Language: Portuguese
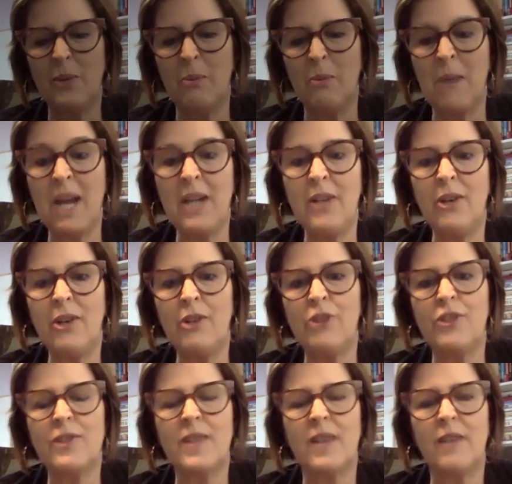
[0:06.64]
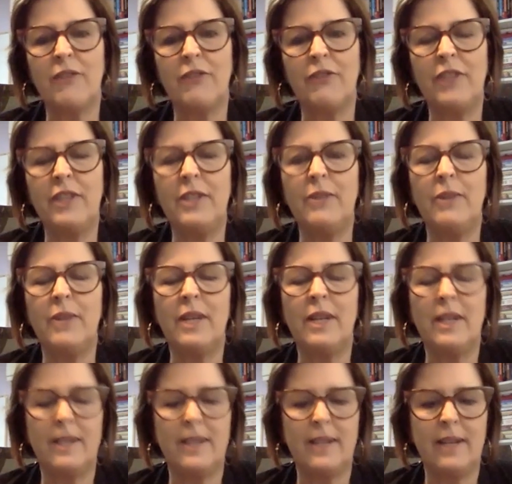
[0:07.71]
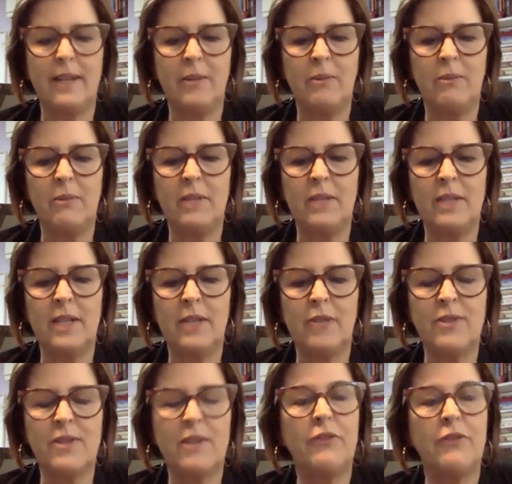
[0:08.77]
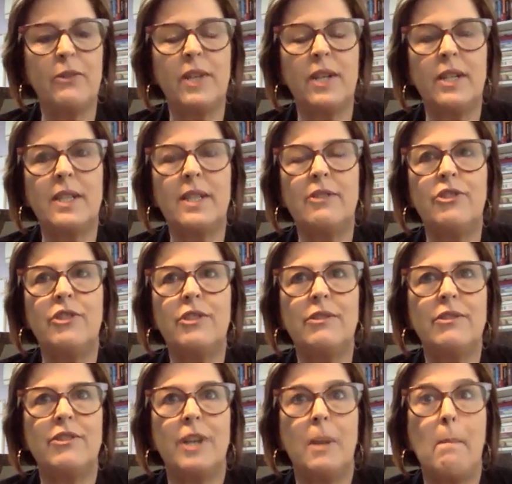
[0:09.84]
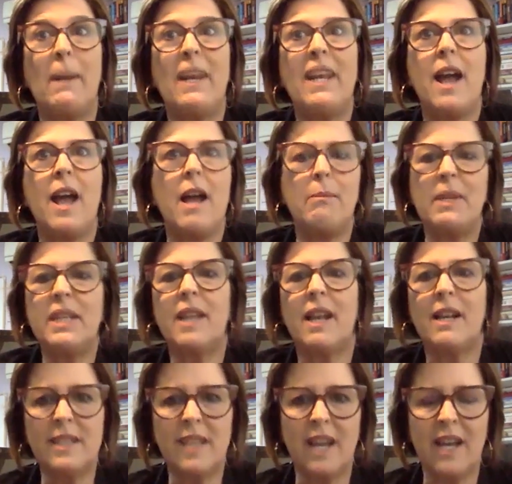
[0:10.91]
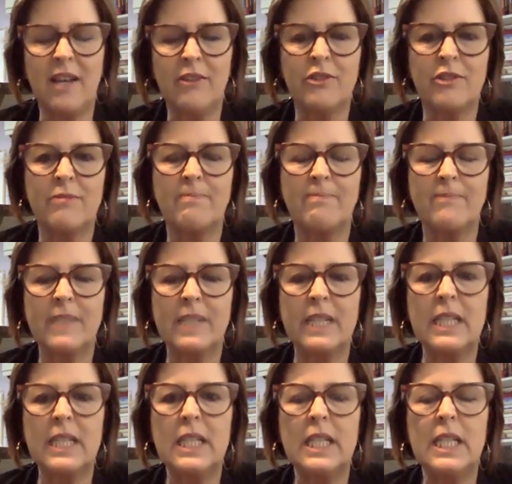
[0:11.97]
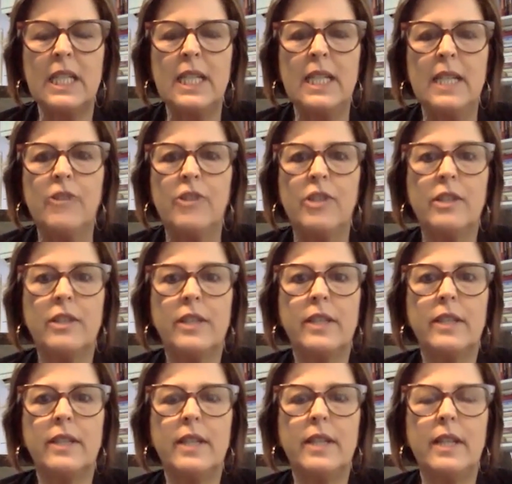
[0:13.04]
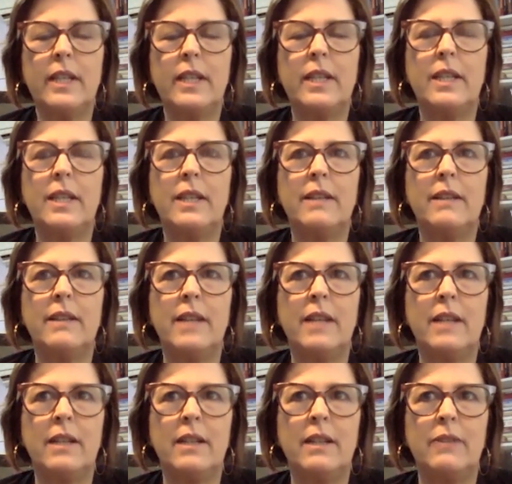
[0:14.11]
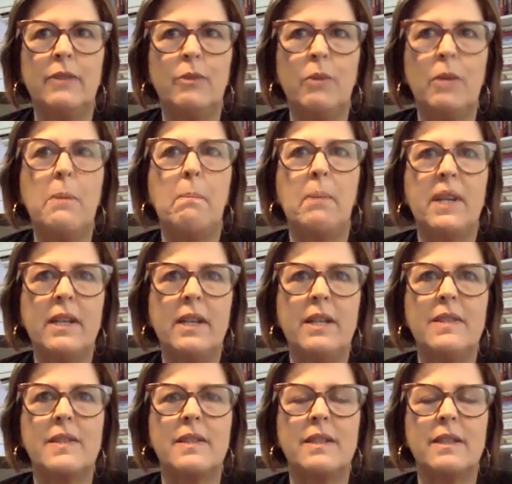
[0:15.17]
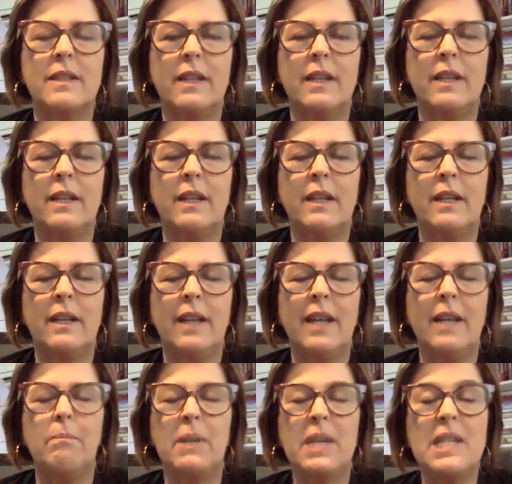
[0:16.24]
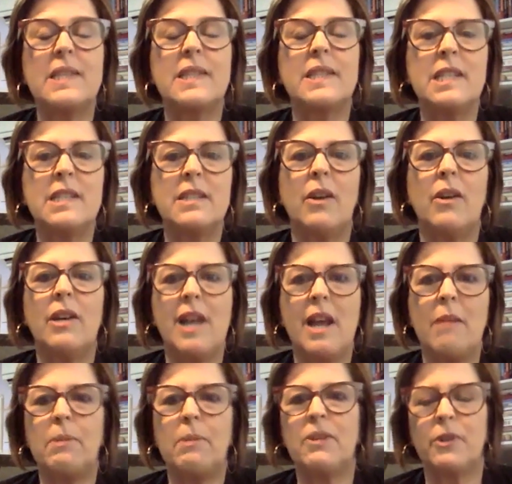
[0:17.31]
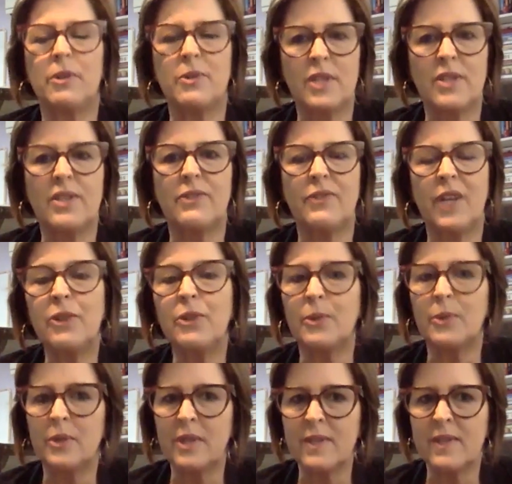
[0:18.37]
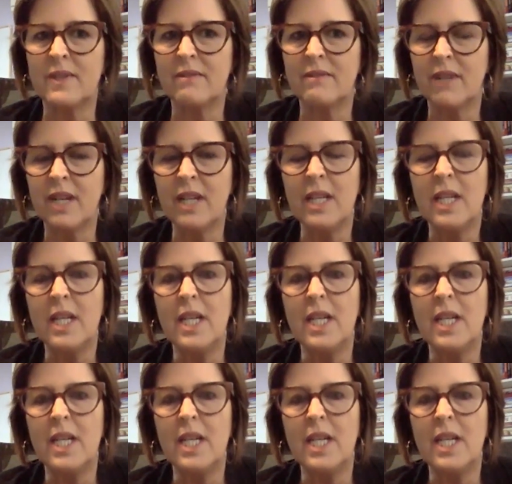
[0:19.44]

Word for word: o maior desafio é, é, uma, é o desafio da, de ampliar a mentalidade, né? de entender que na, numa empresa é, ela precisa olhar para todos esses fatores, né?